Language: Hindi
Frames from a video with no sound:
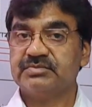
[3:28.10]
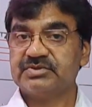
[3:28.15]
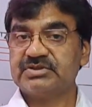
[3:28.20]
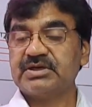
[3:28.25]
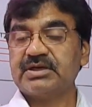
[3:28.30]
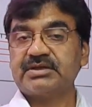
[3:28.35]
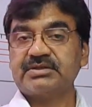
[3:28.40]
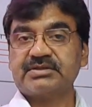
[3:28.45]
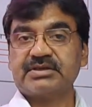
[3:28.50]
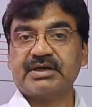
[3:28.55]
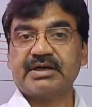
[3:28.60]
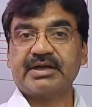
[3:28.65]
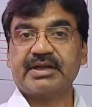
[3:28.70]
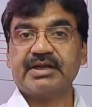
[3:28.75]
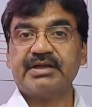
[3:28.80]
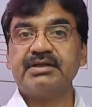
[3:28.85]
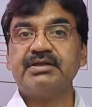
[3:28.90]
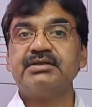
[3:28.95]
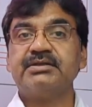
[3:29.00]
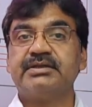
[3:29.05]
सर्च
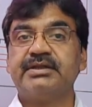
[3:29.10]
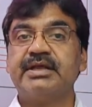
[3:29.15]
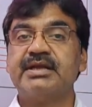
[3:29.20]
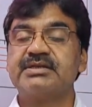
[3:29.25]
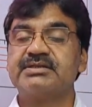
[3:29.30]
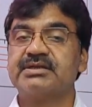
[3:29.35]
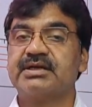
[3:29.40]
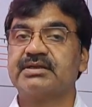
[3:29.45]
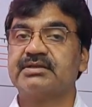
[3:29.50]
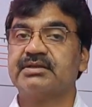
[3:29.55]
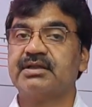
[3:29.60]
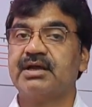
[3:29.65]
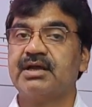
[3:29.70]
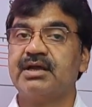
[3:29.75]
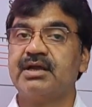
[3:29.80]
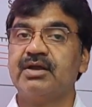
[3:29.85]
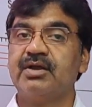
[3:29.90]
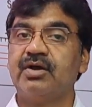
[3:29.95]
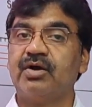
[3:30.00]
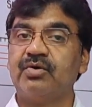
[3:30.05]
करके देख सकता
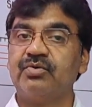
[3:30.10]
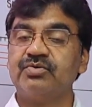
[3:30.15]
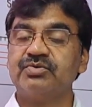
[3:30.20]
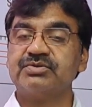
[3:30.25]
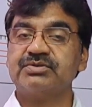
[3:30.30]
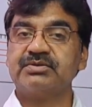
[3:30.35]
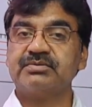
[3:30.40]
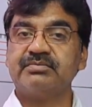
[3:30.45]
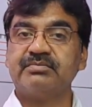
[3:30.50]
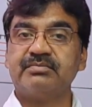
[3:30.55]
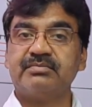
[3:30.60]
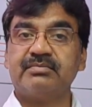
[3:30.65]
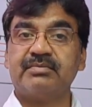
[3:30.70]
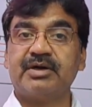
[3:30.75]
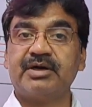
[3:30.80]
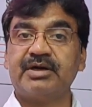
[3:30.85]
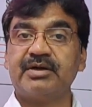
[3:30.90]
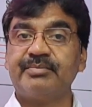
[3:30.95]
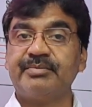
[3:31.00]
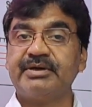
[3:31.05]
है और उस
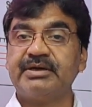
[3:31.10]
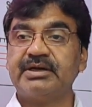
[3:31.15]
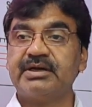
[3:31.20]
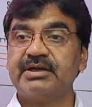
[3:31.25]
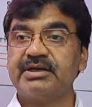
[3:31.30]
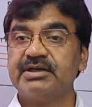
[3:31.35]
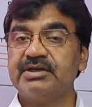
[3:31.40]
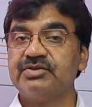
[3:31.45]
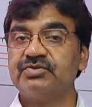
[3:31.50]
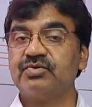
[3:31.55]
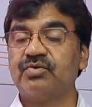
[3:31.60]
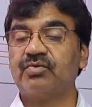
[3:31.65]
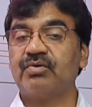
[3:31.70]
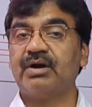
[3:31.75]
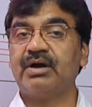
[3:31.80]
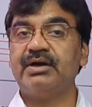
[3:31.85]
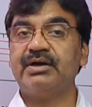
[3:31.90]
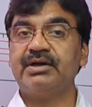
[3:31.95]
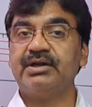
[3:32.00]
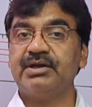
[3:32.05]
मल्टीमीटर की जो
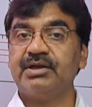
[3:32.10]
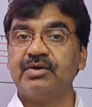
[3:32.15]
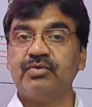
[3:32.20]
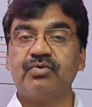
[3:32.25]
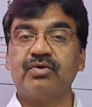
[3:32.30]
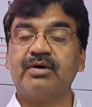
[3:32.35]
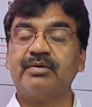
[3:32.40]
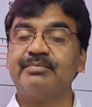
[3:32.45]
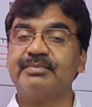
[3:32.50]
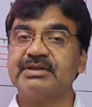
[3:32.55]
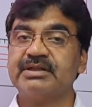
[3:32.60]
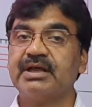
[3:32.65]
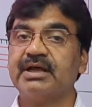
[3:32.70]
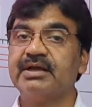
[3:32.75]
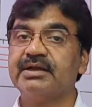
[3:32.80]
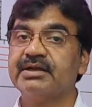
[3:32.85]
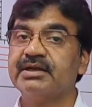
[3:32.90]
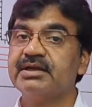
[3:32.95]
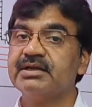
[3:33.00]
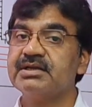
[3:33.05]
क्वालिटी है वो हम
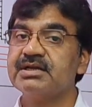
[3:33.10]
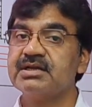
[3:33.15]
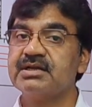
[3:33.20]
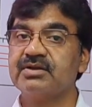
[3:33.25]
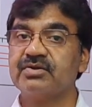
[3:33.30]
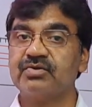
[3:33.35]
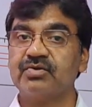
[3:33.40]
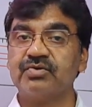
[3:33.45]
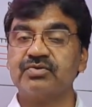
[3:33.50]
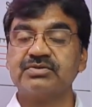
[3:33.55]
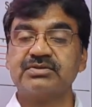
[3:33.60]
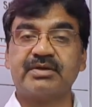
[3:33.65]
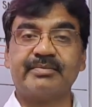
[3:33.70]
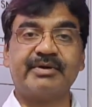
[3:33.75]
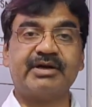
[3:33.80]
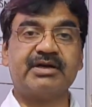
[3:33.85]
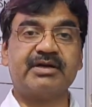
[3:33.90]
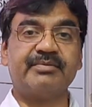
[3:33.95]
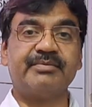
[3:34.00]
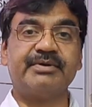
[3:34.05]
बताएंगे कि कौन सा
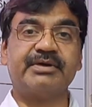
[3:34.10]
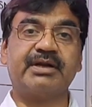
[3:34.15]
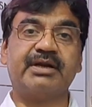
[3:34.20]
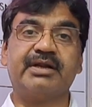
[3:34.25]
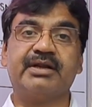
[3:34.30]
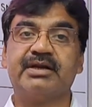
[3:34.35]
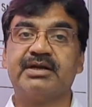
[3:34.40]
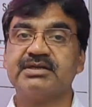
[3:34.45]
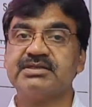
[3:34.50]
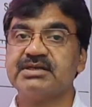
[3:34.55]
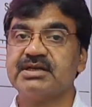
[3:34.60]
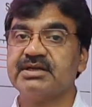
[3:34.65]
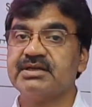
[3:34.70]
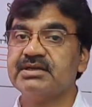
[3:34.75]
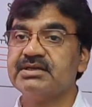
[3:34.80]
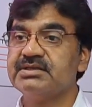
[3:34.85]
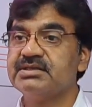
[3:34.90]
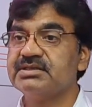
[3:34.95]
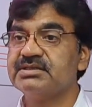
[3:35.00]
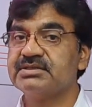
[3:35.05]
मल्टीमीटर लेना
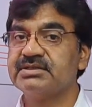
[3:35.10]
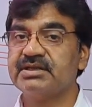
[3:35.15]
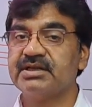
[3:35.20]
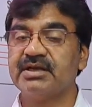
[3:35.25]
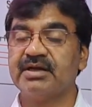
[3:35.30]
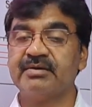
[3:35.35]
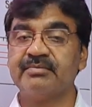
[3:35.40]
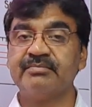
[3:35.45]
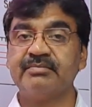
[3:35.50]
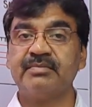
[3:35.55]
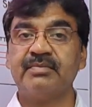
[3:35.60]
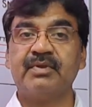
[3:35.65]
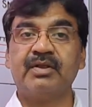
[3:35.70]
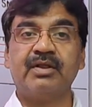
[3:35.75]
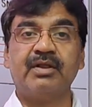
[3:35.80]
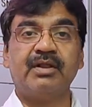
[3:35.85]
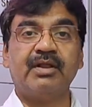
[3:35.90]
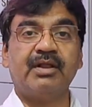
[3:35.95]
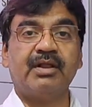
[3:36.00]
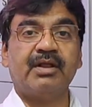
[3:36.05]
चाहिए जिससे हम
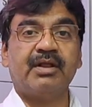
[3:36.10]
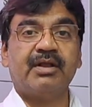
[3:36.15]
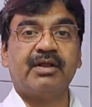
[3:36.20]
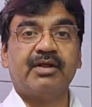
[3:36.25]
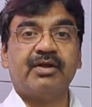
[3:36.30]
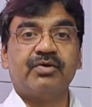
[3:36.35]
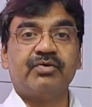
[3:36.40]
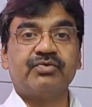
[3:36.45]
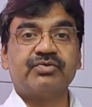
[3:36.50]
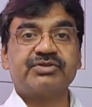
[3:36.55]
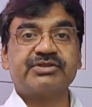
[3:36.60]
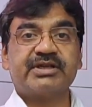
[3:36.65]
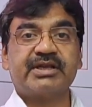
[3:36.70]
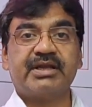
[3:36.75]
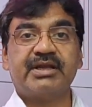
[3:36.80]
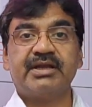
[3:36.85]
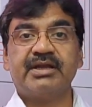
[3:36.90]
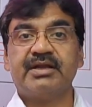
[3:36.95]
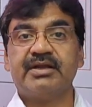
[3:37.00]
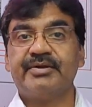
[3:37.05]

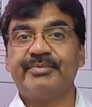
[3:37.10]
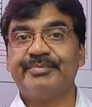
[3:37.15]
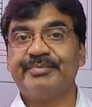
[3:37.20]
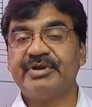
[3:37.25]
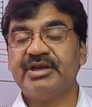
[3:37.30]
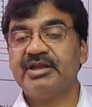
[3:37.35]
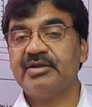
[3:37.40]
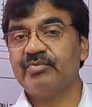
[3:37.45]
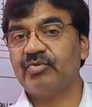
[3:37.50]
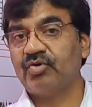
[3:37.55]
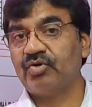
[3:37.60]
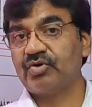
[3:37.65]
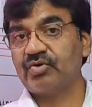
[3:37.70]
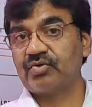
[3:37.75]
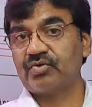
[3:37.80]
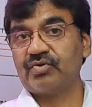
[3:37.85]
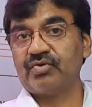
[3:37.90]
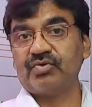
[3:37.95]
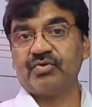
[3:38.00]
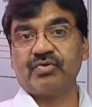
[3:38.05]
उसके मिली वोल्ट
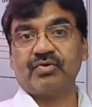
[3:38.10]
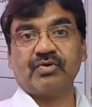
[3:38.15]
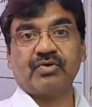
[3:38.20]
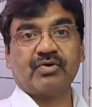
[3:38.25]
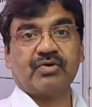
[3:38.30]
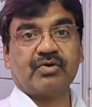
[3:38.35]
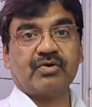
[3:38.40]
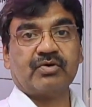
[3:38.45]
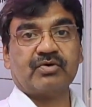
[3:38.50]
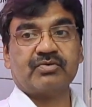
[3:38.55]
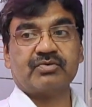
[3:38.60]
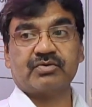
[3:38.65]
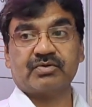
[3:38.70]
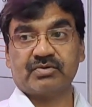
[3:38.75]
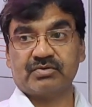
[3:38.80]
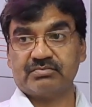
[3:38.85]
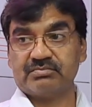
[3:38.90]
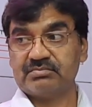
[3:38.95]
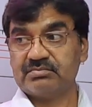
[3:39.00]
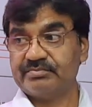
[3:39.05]
को और
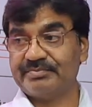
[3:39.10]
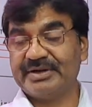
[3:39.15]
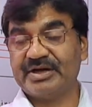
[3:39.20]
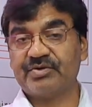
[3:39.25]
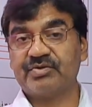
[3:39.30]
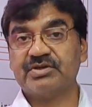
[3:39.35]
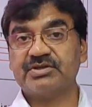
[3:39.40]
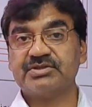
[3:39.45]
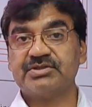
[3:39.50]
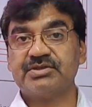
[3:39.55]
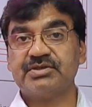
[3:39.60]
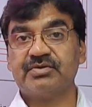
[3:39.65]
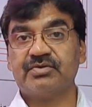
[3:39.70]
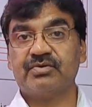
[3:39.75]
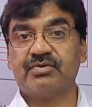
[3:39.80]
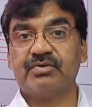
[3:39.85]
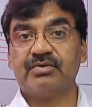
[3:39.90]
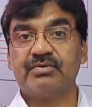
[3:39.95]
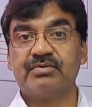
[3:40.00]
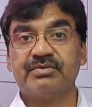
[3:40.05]
फ्रिक्वेंसी
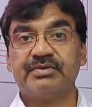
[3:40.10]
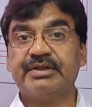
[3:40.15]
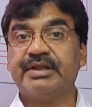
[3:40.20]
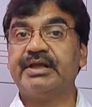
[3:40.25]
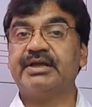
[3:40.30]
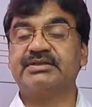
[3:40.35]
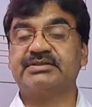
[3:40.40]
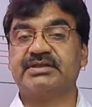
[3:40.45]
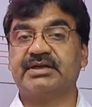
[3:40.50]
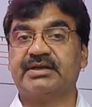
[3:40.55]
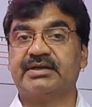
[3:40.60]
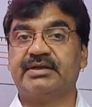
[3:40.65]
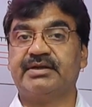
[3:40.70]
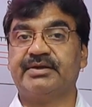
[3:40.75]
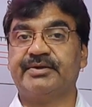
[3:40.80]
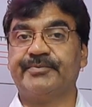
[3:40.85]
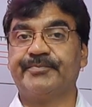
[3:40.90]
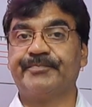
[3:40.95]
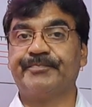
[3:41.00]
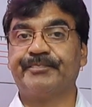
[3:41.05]
को देख
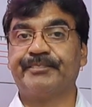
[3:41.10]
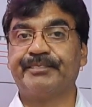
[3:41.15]
सकें